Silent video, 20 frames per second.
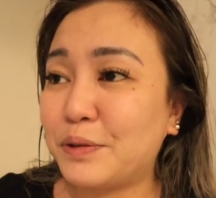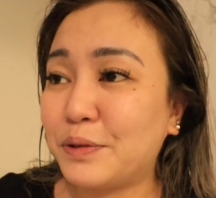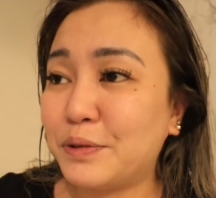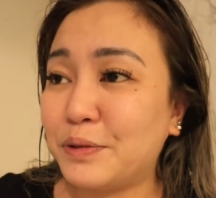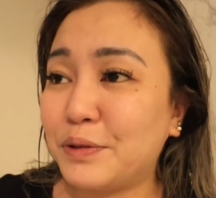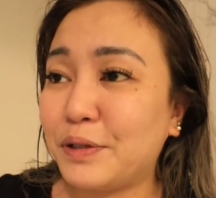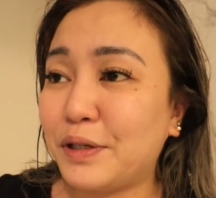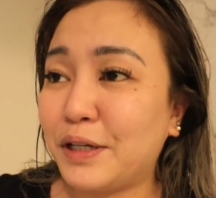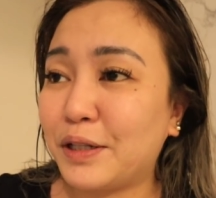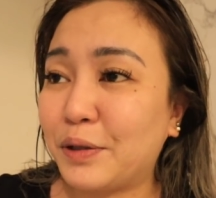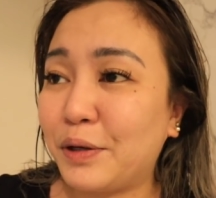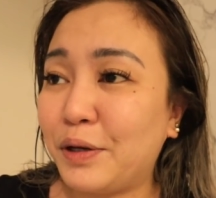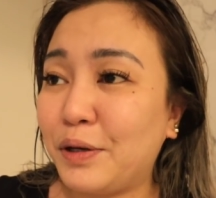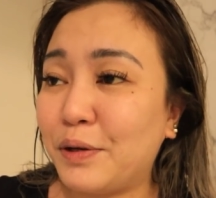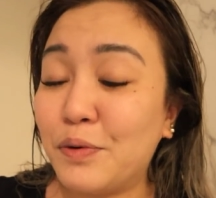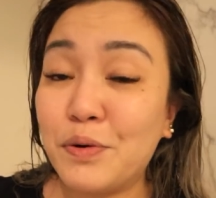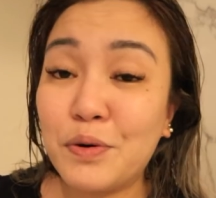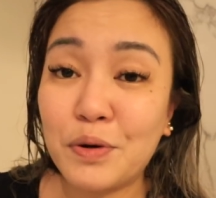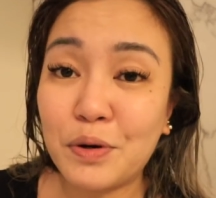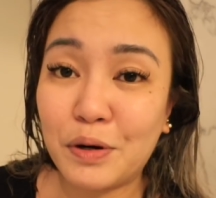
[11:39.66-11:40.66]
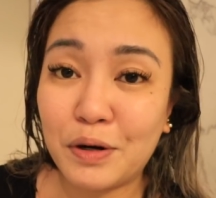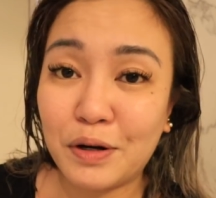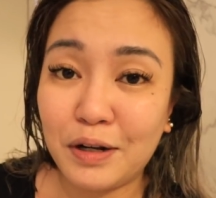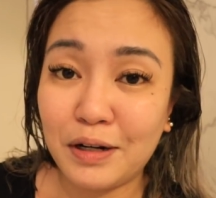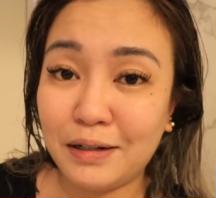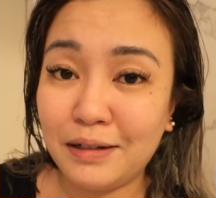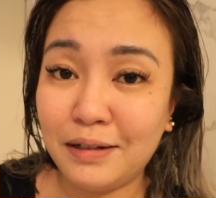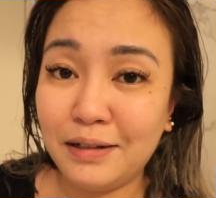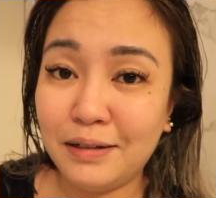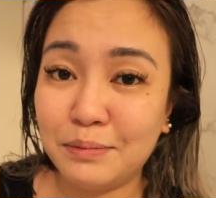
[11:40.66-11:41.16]
kung ito'y
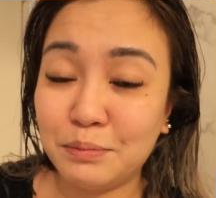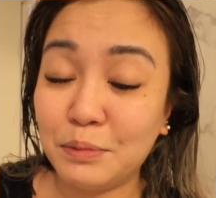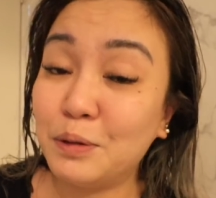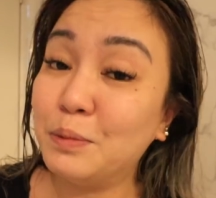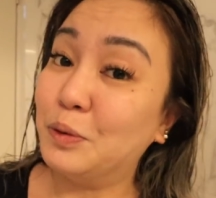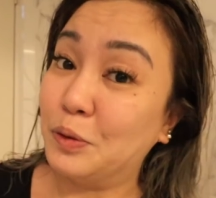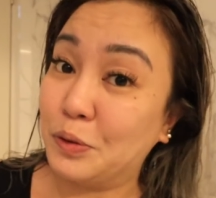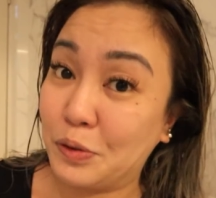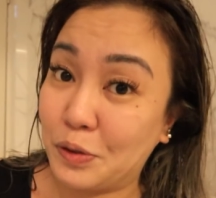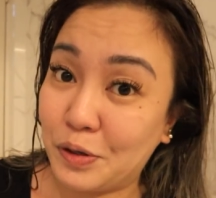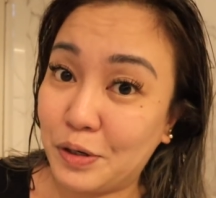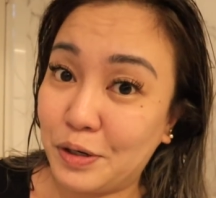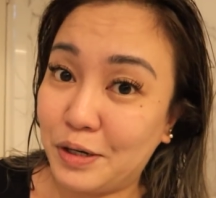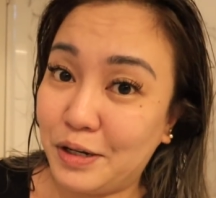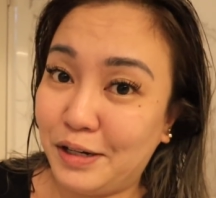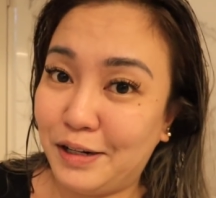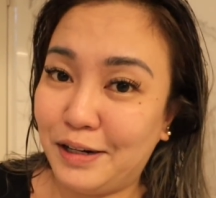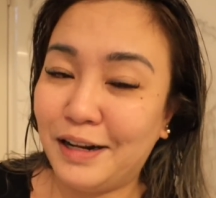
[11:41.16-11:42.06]
ukol, bubukol.